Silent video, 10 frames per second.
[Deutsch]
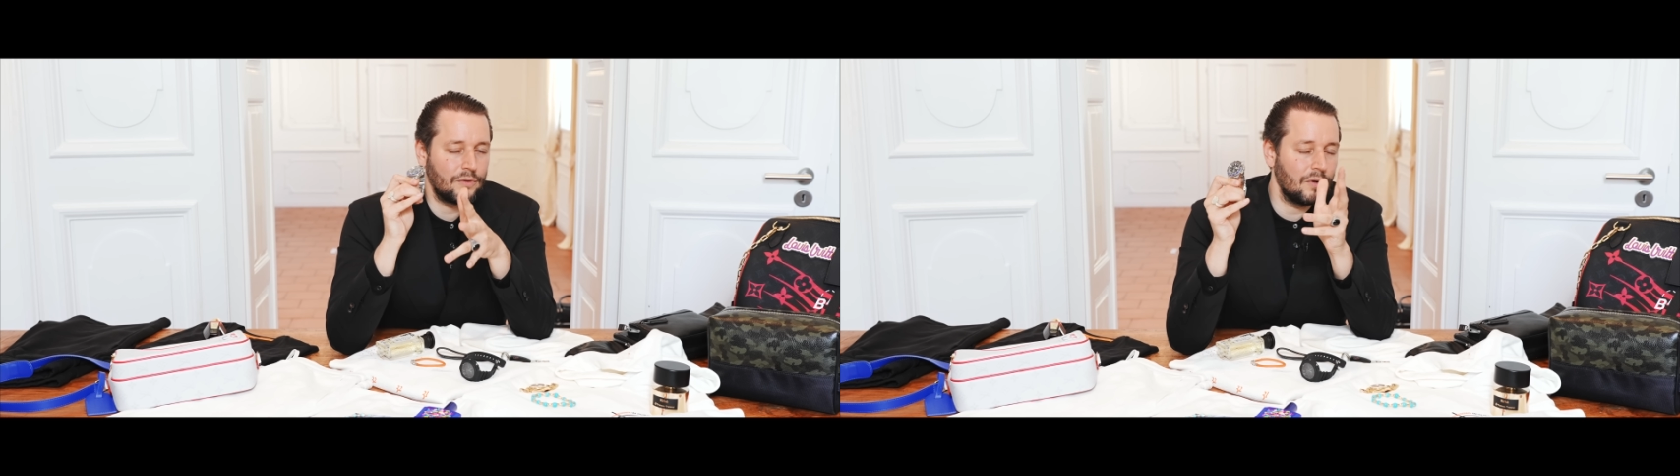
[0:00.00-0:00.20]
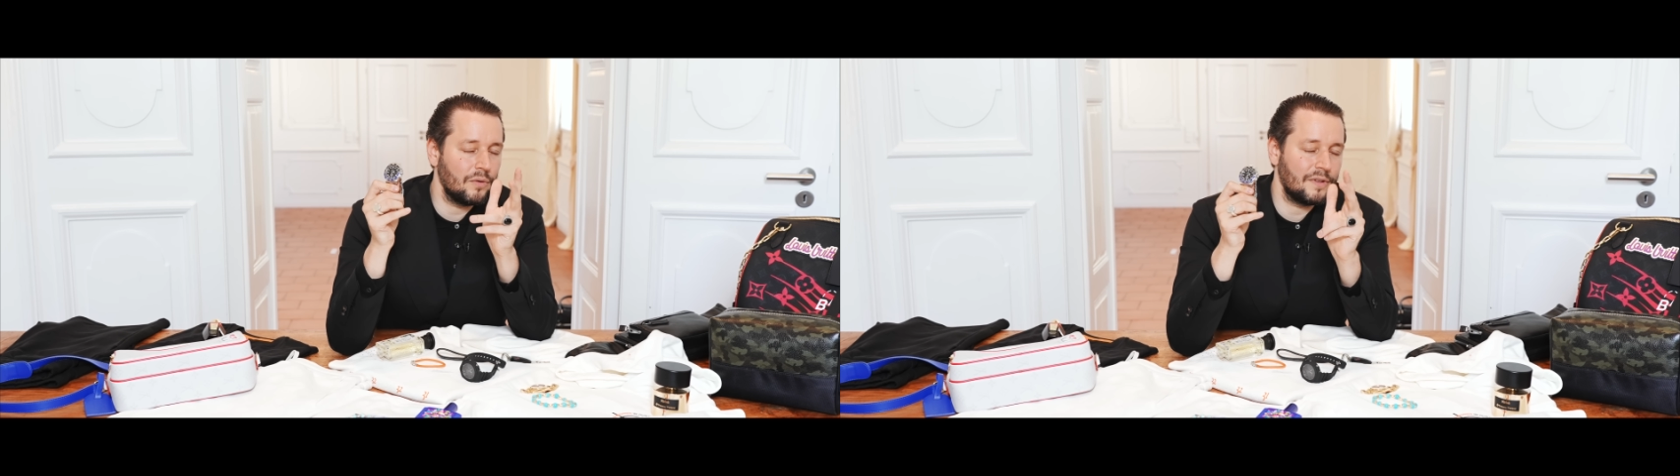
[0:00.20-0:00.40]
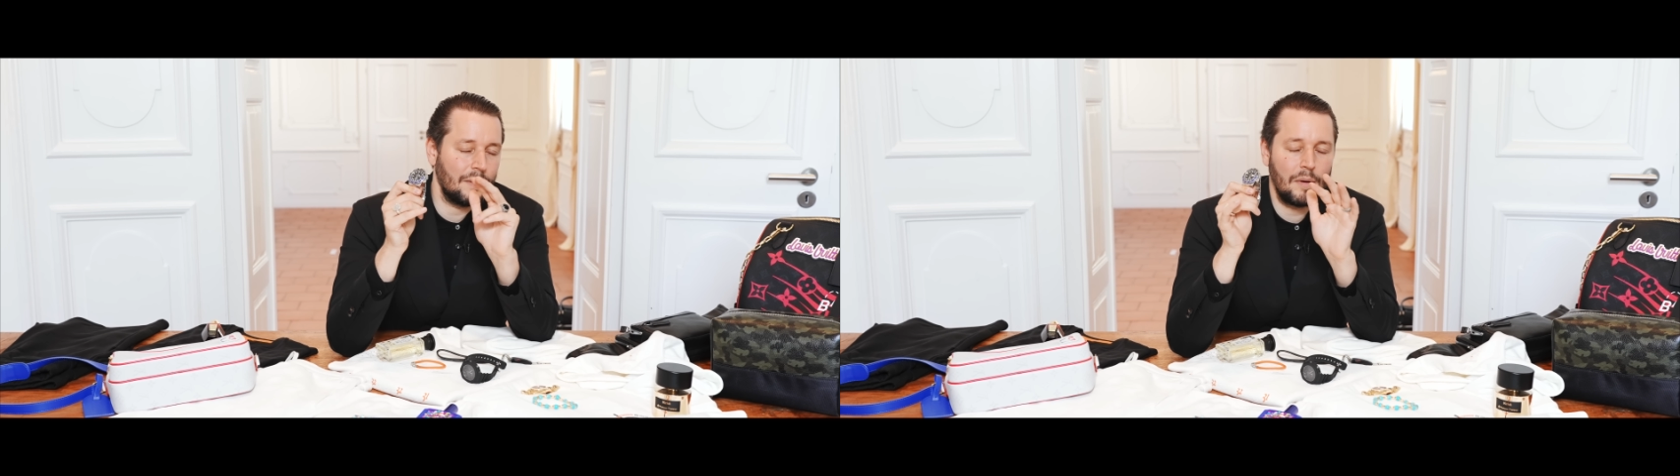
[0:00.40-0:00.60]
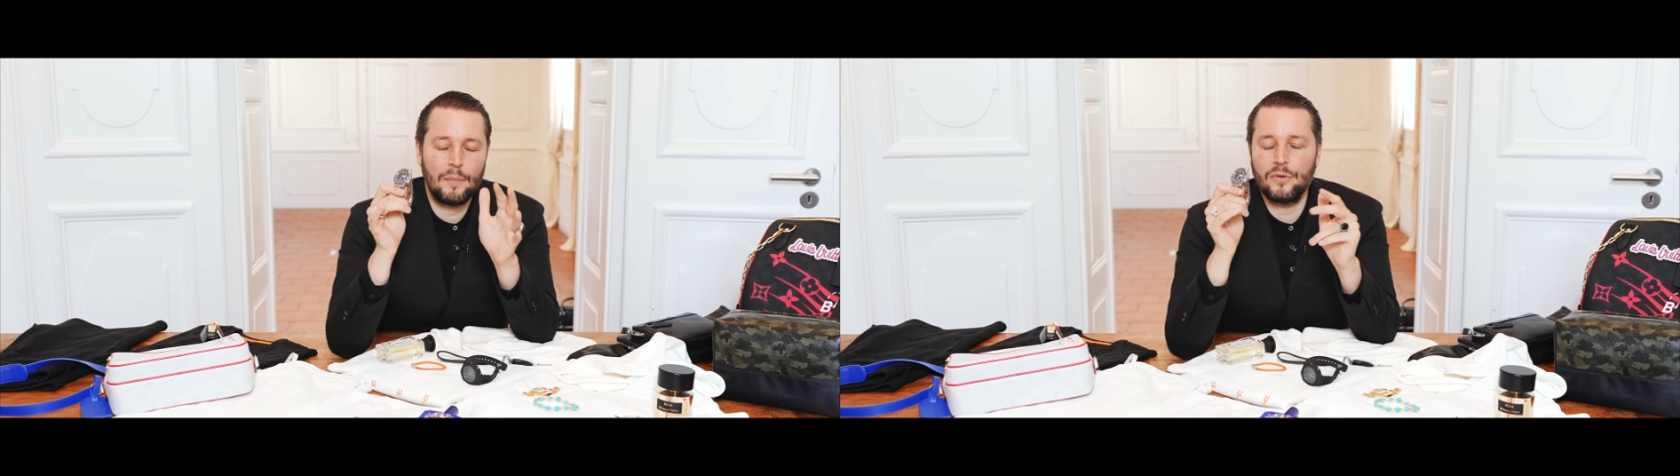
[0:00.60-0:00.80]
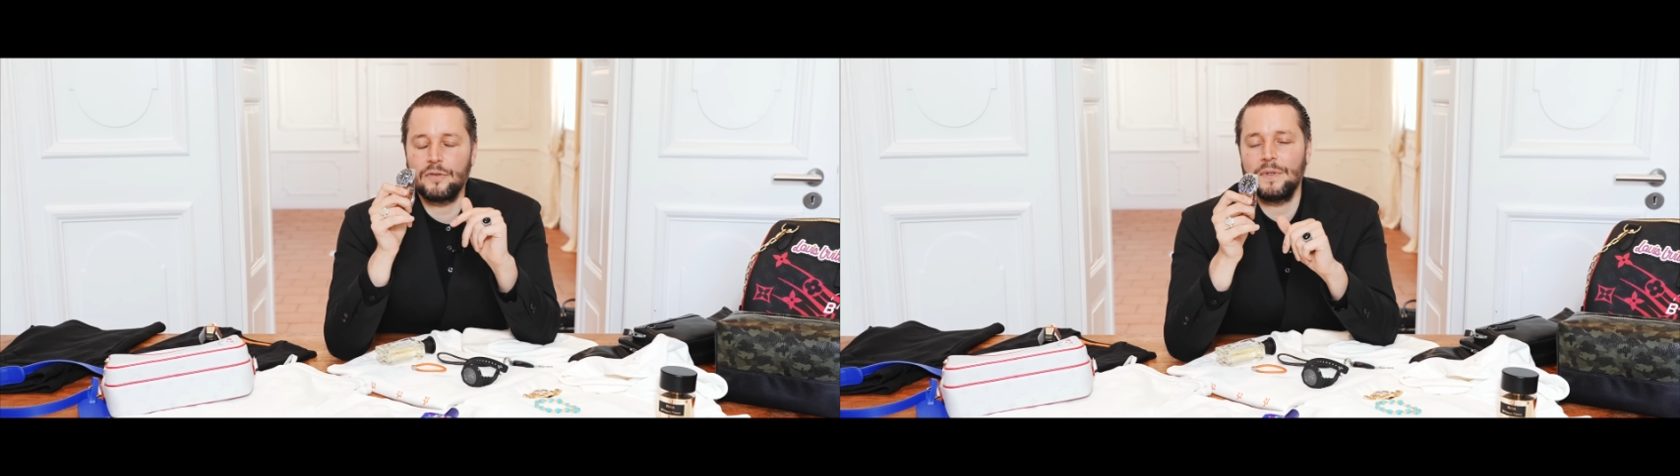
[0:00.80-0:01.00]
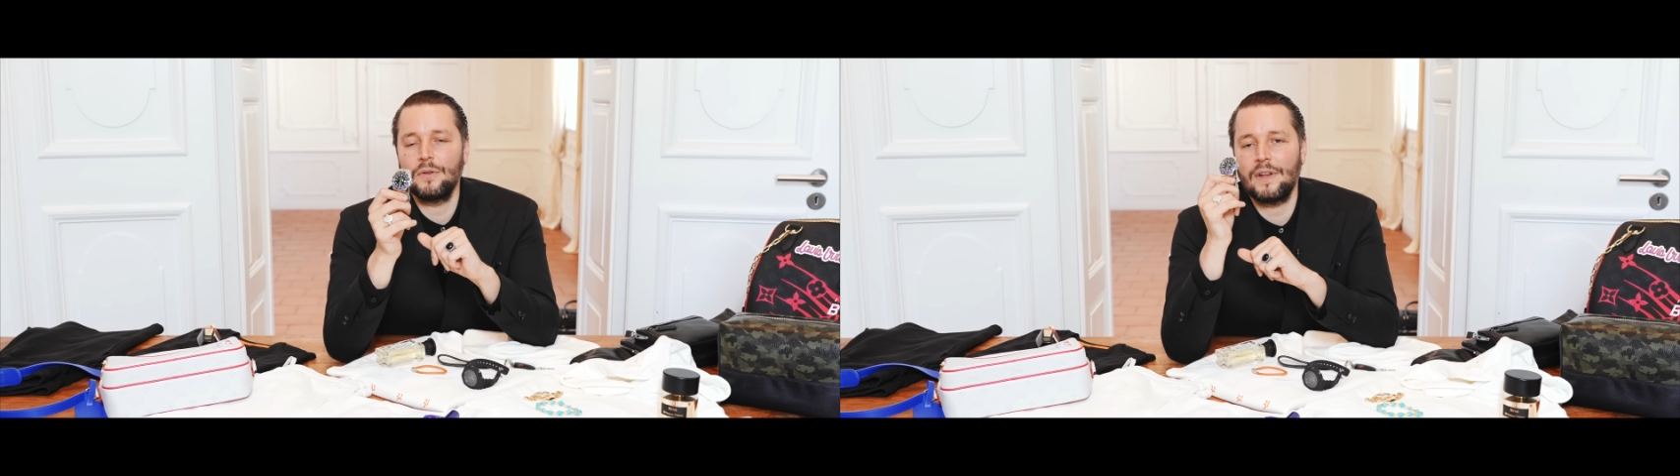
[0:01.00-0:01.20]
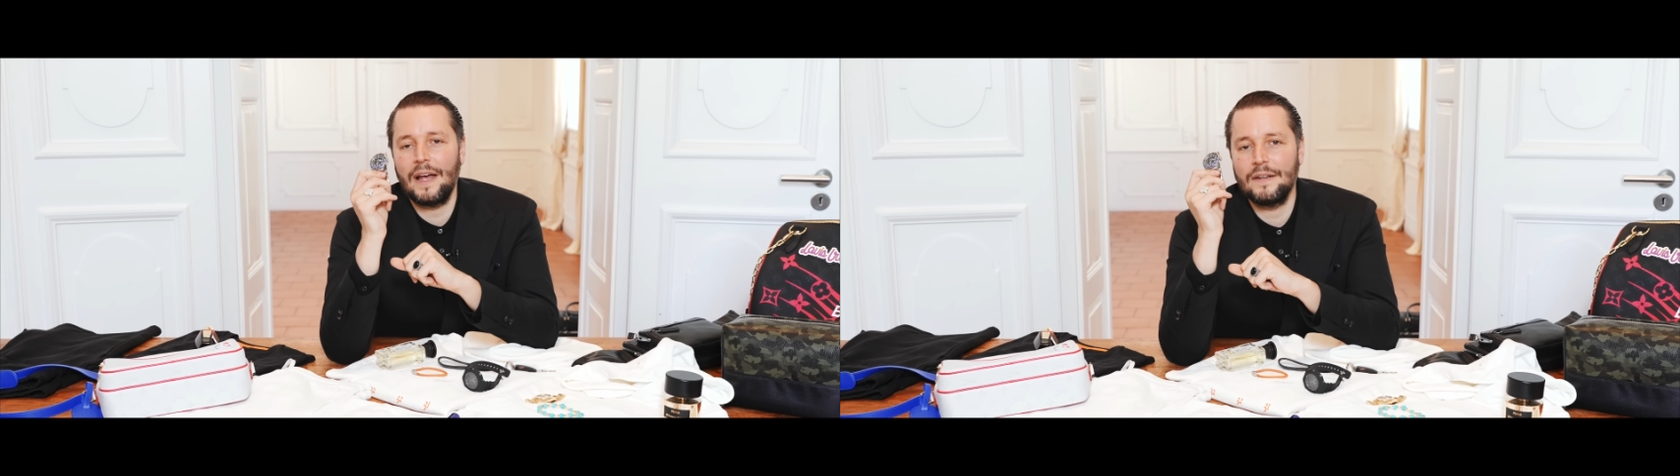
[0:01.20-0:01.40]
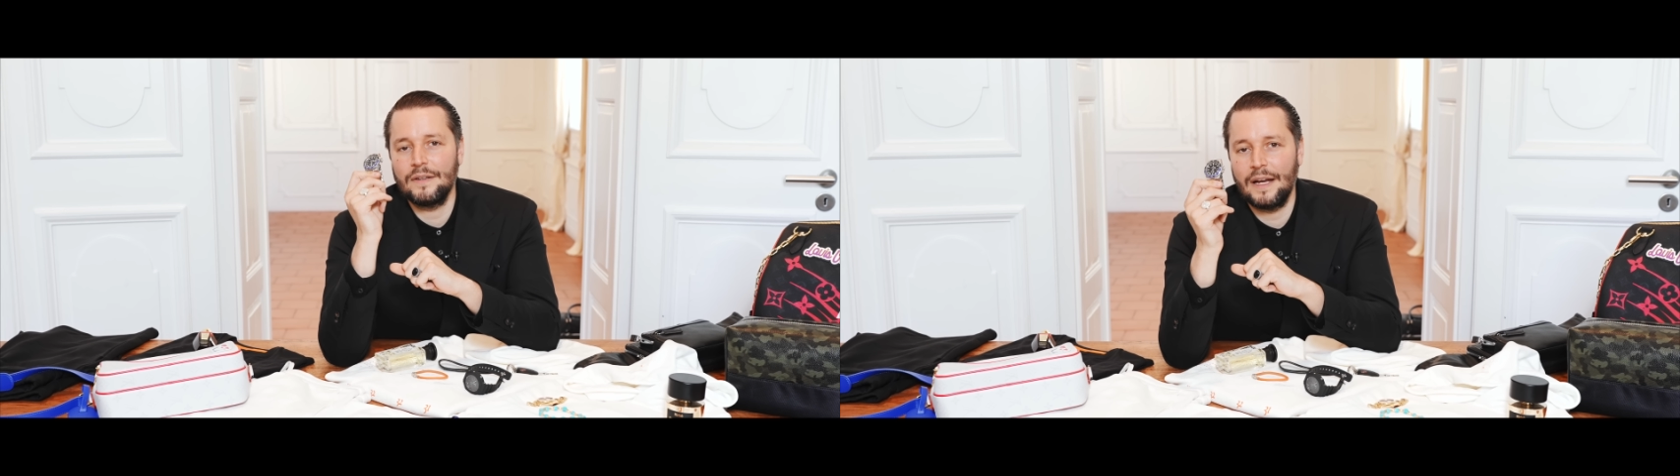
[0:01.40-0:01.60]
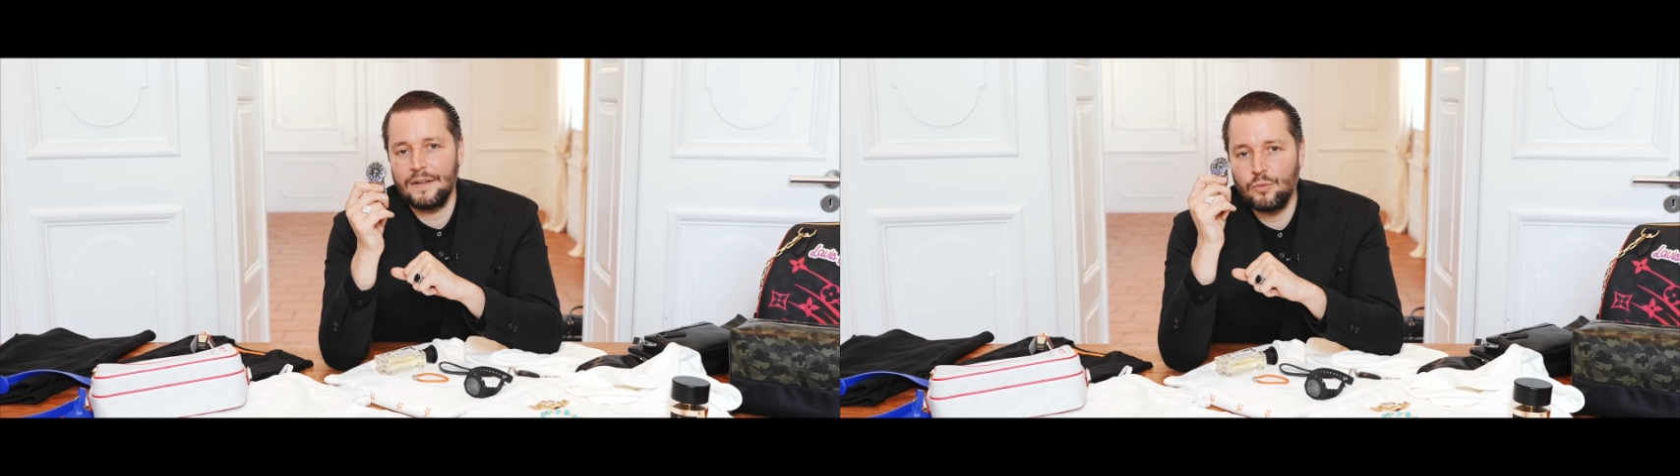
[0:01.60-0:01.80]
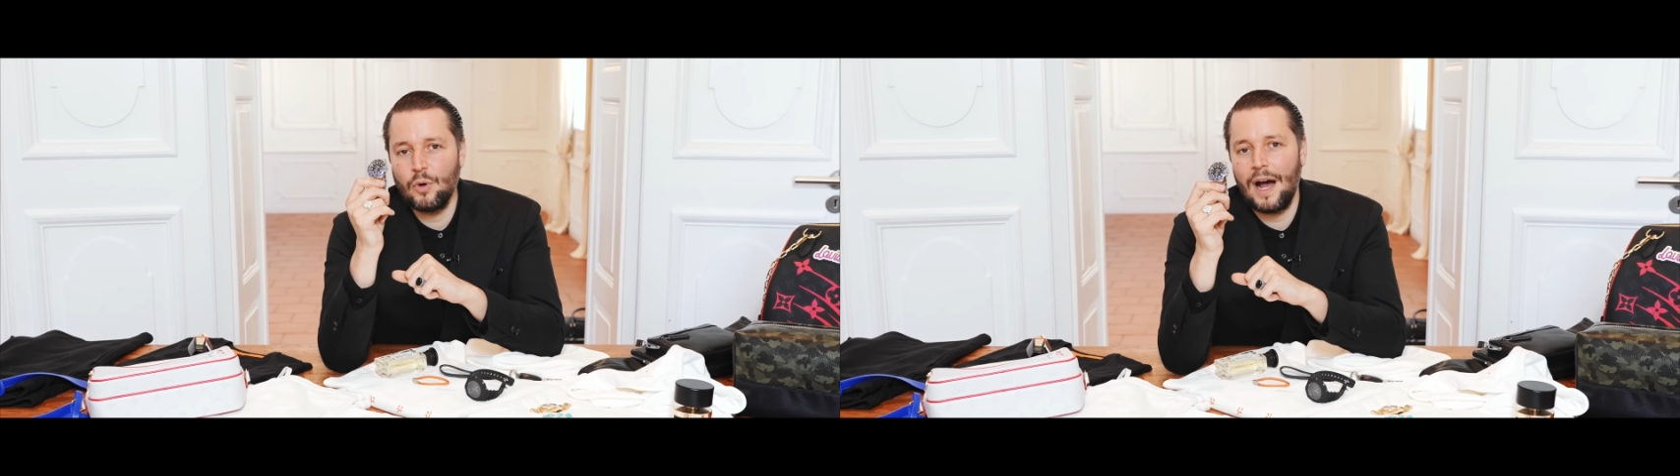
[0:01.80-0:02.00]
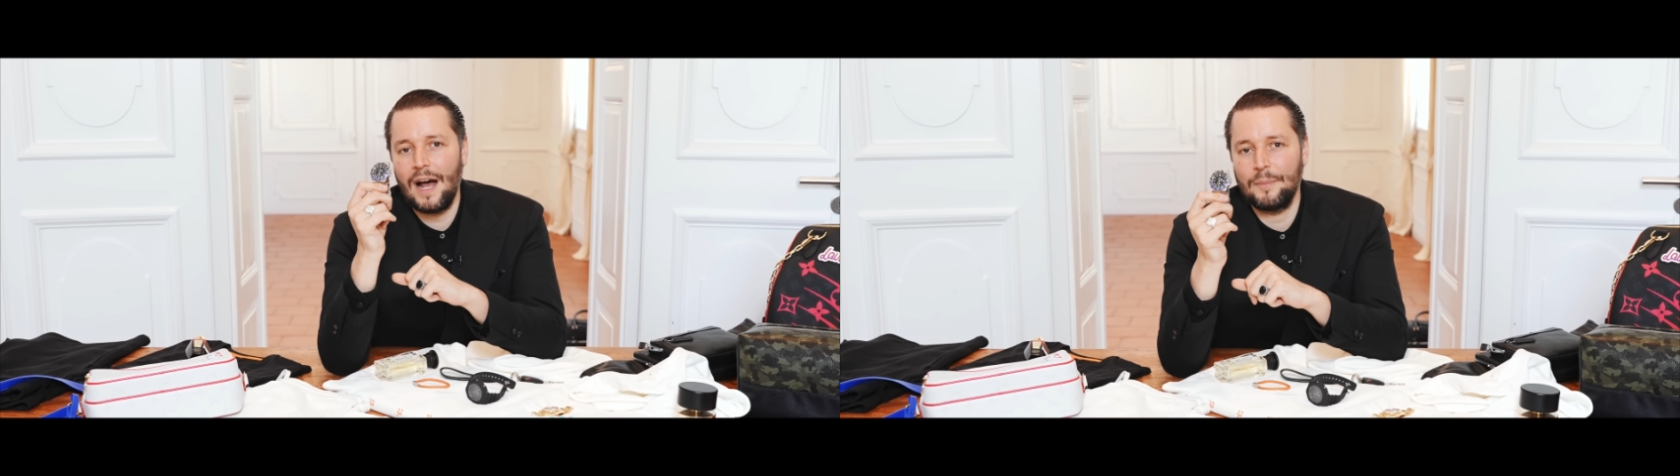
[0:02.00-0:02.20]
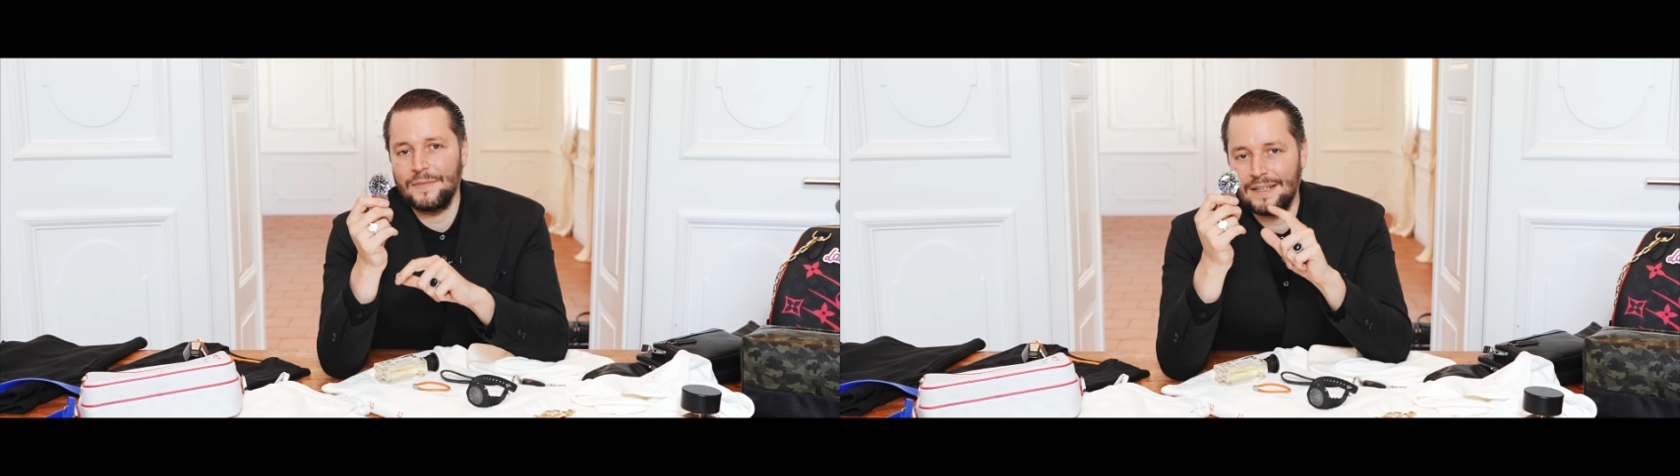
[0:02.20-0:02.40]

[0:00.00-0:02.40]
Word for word: Euro, sagen wir mal, plus minus eine, eine Uhr haben,